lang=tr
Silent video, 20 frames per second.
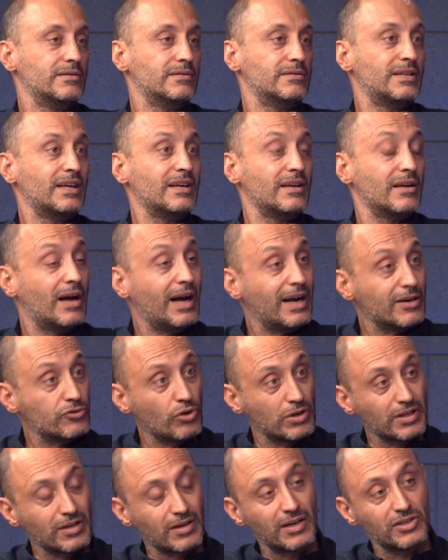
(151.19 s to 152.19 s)
de
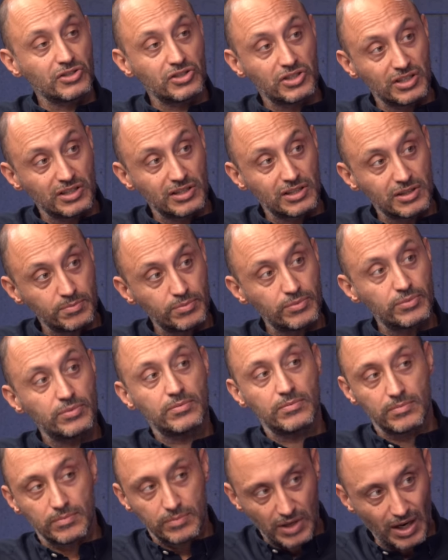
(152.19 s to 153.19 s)
Erdoğan'a karşı yarışıp
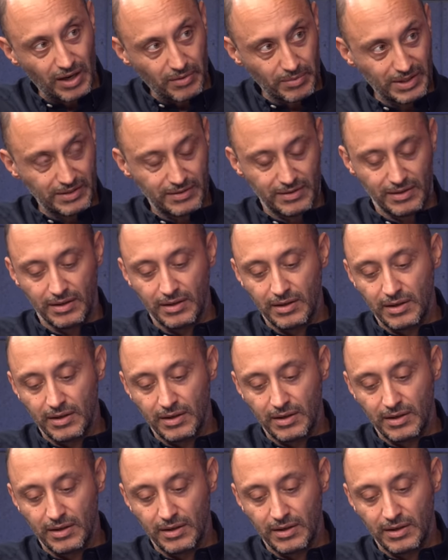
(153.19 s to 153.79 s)
kaybetti.